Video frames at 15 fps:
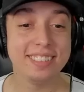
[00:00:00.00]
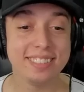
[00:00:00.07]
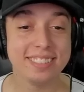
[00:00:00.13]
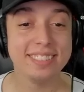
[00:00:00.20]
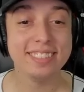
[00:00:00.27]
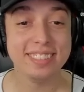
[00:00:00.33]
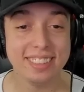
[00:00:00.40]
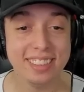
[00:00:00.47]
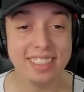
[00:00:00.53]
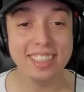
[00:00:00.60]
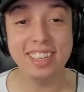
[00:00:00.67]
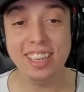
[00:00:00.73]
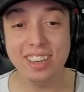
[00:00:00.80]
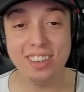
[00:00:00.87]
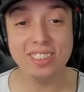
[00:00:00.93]
Ó.
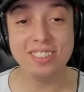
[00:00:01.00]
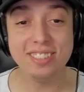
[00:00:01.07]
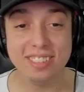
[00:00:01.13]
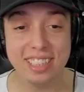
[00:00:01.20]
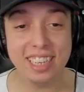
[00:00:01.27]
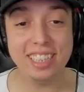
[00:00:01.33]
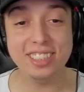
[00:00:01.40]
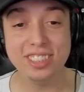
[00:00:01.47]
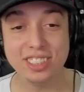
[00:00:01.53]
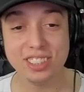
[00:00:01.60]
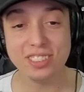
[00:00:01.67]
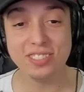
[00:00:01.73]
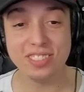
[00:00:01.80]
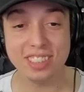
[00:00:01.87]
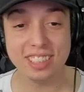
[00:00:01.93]
Eu
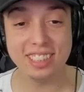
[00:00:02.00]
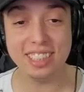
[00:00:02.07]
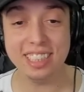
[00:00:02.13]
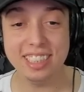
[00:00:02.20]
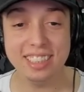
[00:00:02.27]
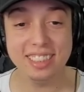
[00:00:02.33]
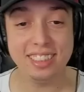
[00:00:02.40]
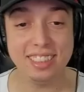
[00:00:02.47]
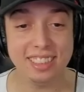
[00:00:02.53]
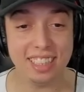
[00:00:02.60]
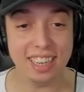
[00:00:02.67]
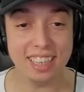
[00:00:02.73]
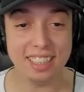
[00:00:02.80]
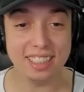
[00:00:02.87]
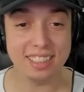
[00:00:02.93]
deixo você
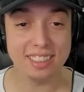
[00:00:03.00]
entrar.